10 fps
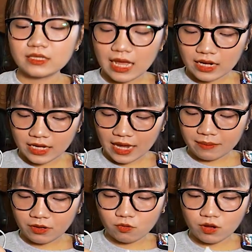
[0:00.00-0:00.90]
Tag đi
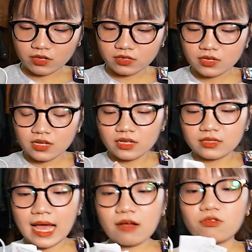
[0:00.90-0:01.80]
kèm này. Ui,
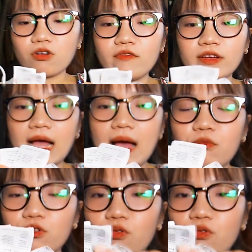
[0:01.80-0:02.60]
tag của nó phải cả một